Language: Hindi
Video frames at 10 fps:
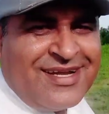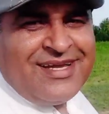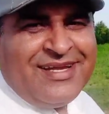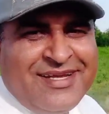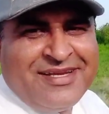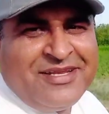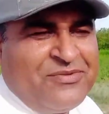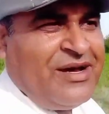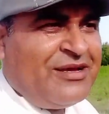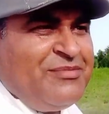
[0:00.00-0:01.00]
ग्रीन
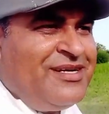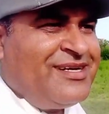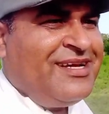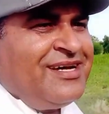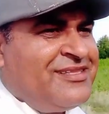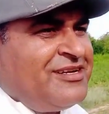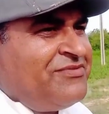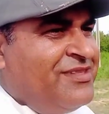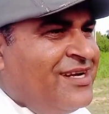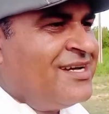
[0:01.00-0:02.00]
इन्वायरमेंट है हर
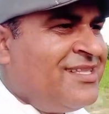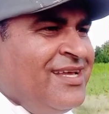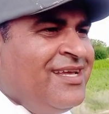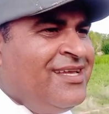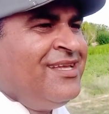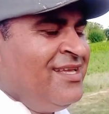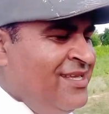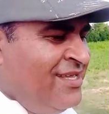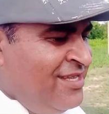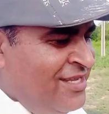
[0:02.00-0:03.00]
तरफ दरख्त हैं
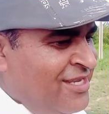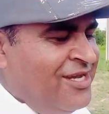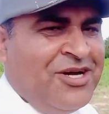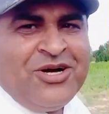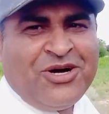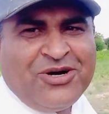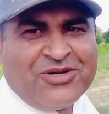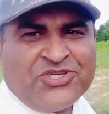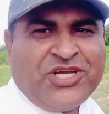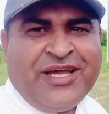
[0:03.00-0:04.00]

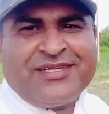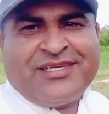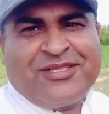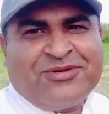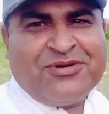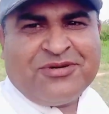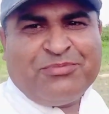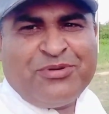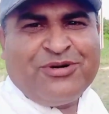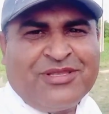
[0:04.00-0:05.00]
और शहर से तो
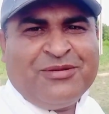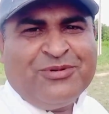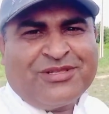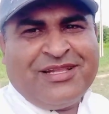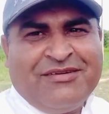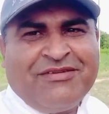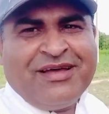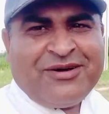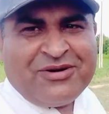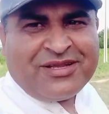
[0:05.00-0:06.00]
बहुत ही मुख्तलिफ
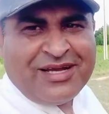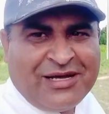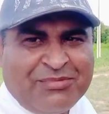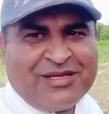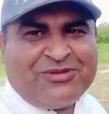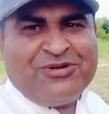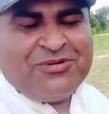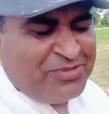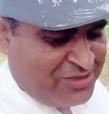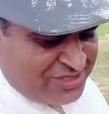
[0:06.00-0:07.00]
है और यहाँ पे तो
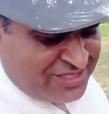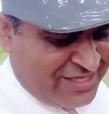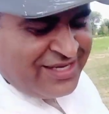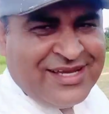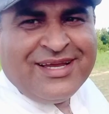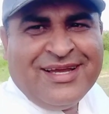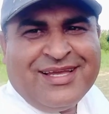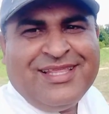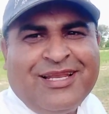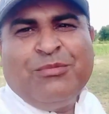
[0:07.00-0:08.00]
पहुँच के
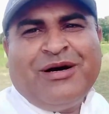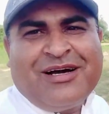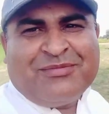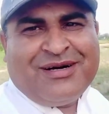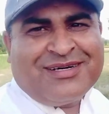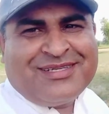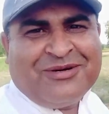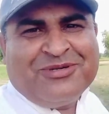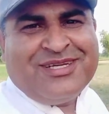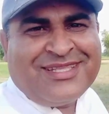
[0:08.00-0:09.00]
दिल बाग बाग सा
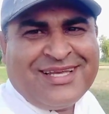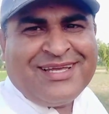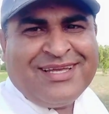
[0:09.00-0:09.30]
हो जाता